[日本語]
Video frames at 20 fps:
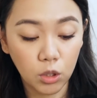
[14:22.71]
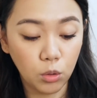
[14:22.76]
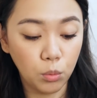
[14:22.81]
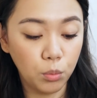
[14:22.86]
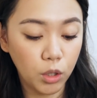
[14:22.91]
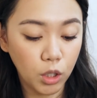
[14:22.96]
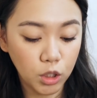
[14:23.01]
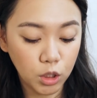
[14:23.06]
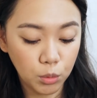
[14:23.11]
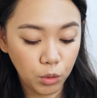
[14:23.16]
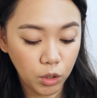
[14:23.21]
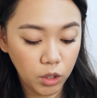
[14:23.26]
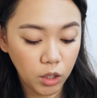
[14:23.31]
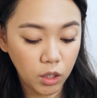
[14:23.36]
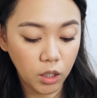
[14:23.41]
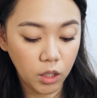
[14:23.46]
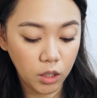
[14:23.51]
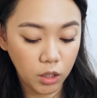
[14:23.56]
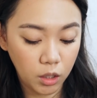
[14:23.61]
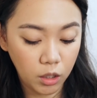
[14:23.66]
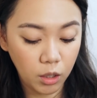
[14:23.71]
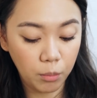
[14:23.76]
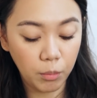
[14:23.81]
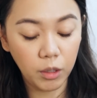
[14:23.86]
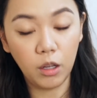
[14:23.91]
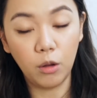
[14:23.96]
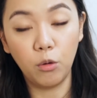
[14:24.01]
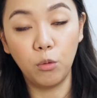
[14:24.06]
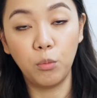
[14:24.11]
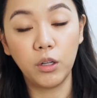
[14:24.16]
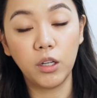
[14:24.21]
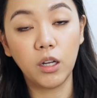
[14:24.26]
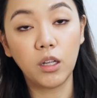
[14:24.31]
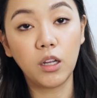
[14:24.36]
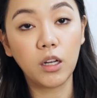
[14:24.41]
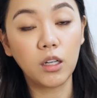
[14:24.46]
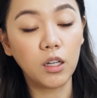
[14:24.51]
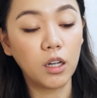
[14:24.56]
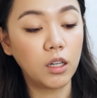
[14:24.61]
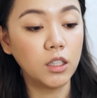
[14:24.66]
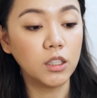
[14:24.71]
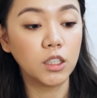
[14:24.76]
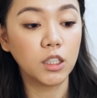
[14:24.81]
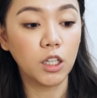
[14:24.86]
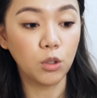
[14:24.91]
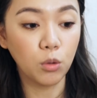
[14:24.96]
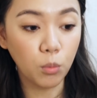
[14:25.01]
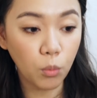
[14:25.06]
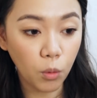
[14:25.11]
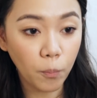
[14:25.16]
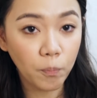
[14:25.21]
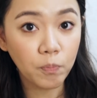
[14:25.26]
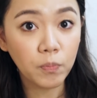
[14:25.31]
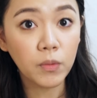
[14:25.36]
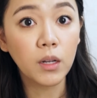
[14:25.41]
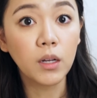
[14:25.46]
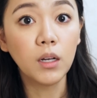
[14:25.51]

あとブラシもいただいて、で、メテオもいただいたんですけども、